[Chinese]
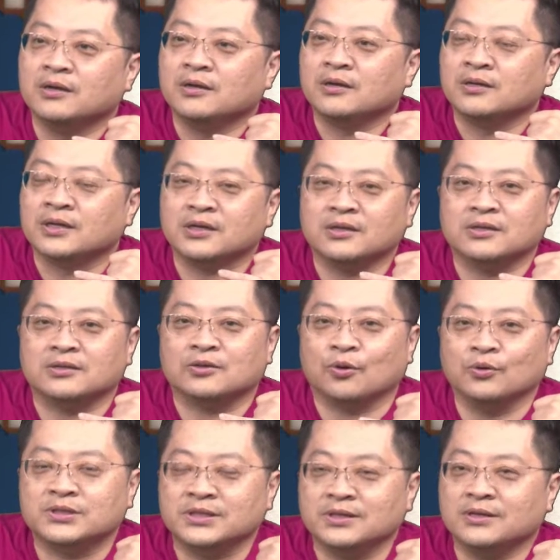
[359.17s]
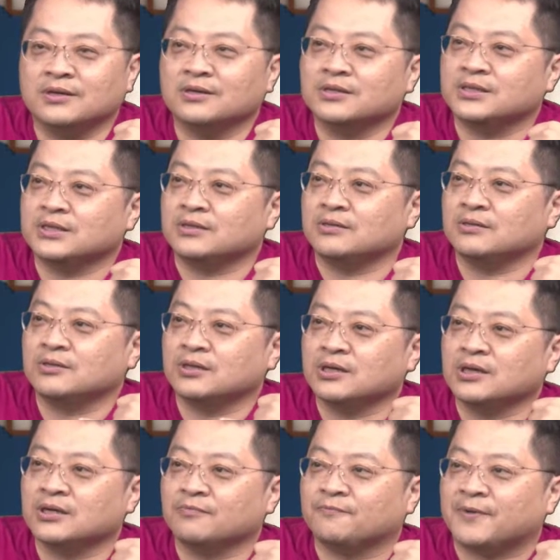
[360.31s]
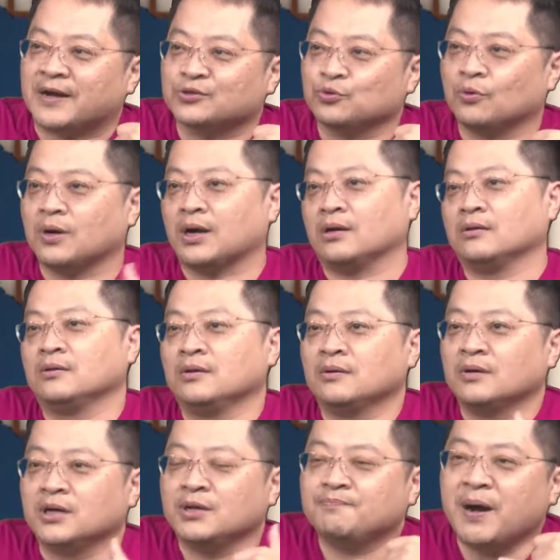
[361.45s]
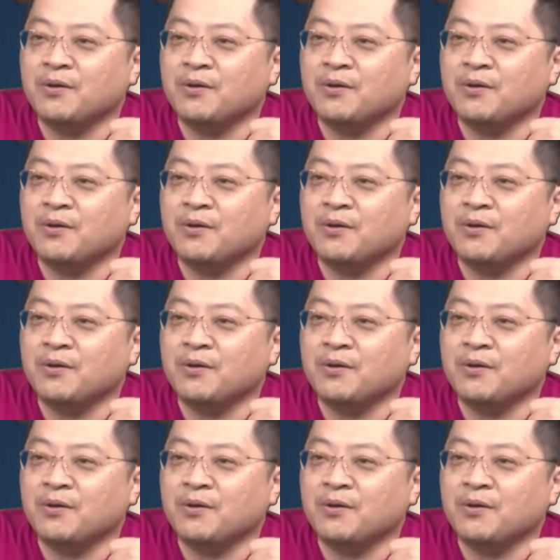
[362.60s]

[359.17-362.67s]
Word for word: 那个同心科技那个法说啊，你帮